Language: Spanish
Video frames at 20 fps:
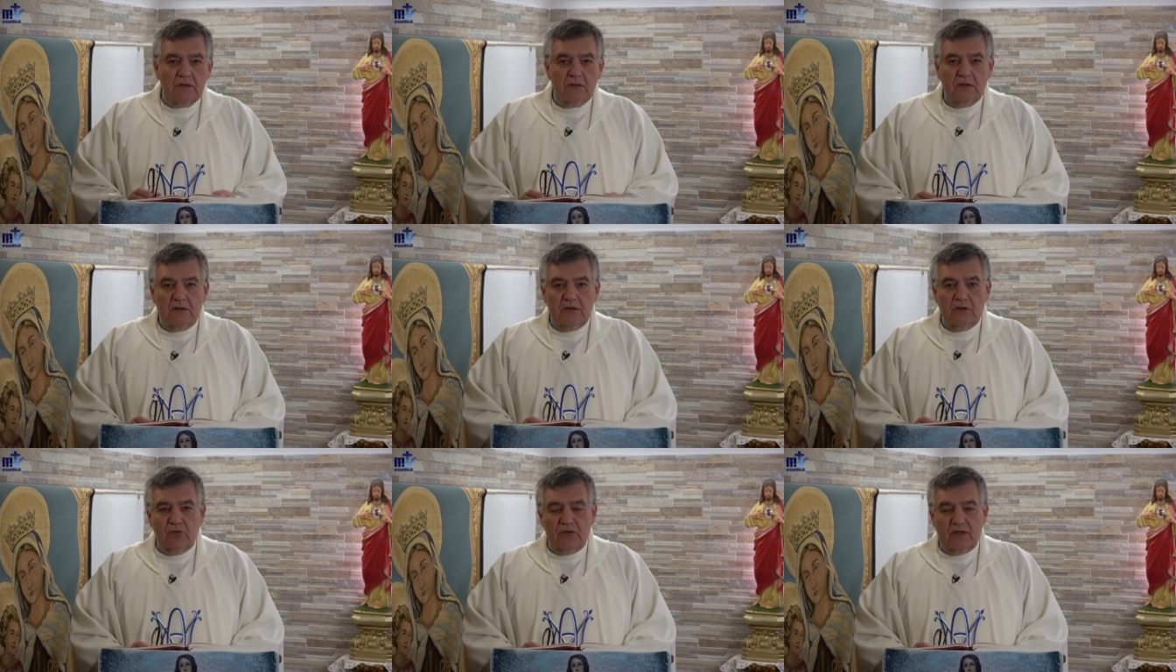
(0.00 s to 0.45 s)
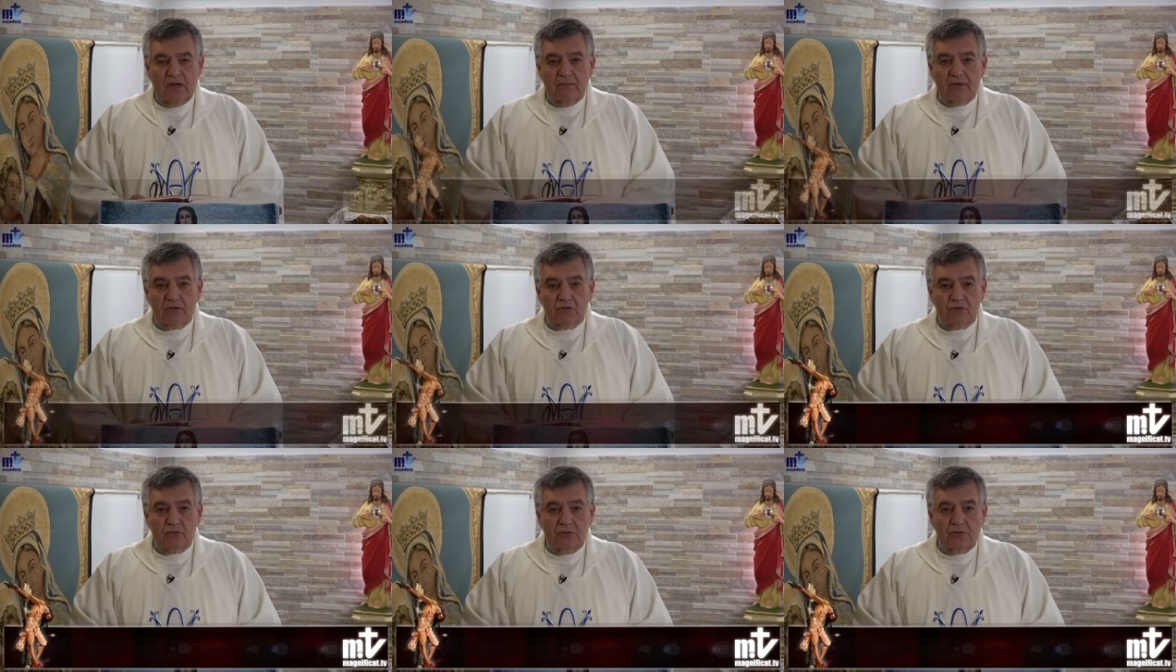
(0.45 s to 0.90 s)
le
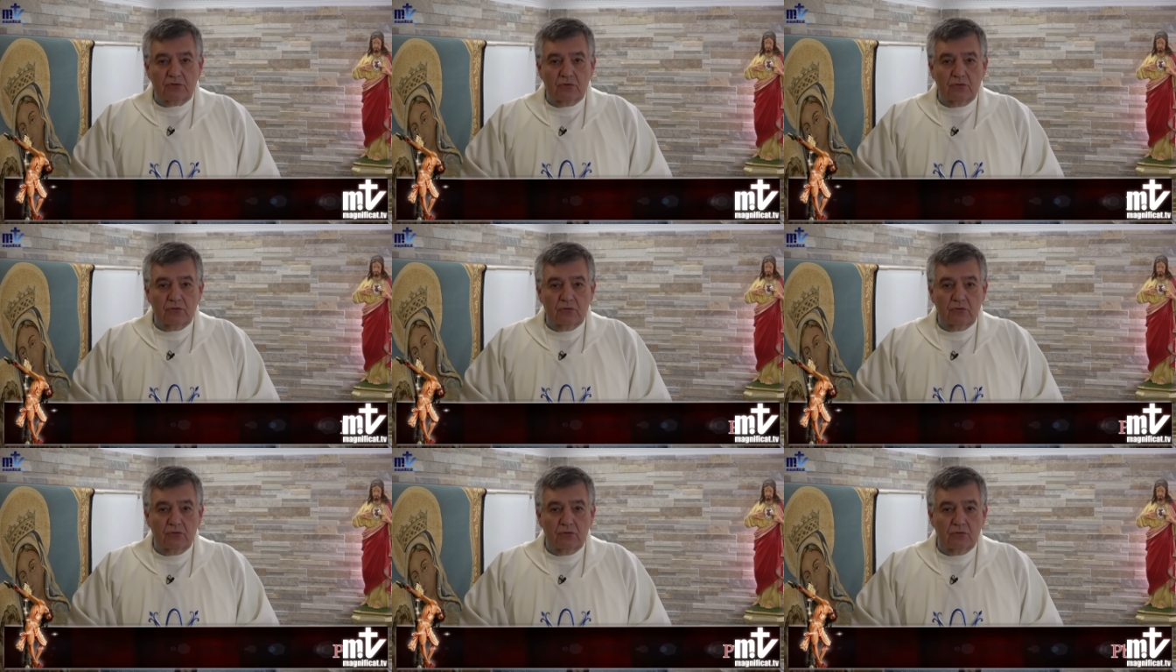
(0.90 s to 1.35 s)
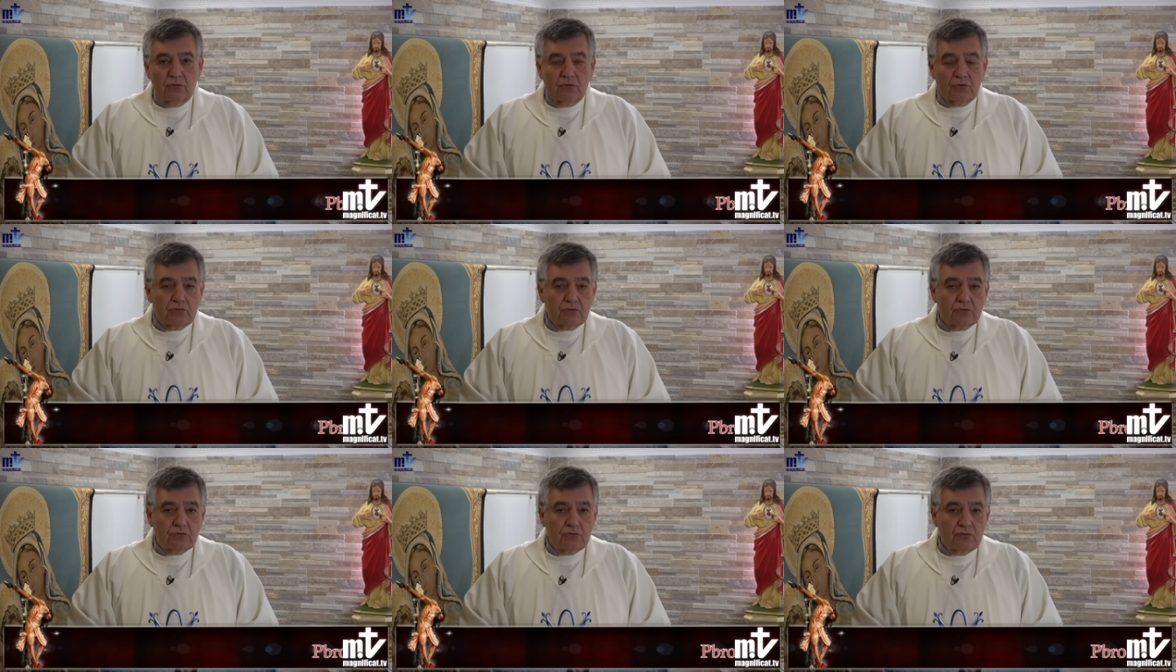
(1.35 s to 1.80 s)
odiaban sobre todo
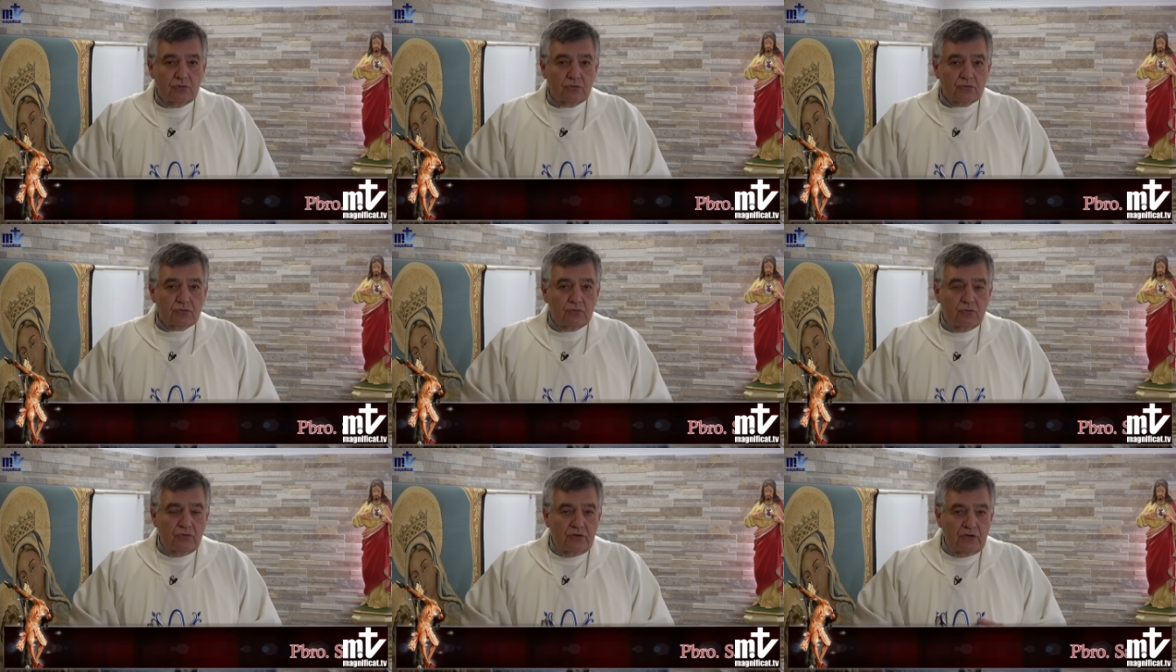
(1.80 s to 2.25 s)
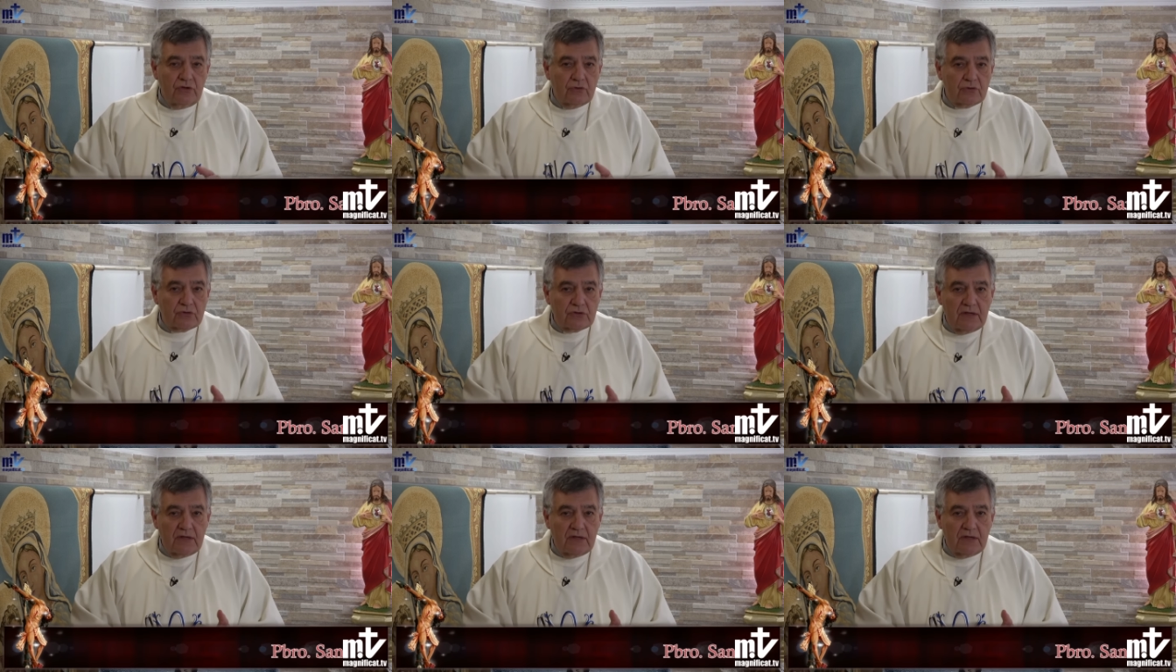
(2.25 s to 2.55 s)
los, judíos,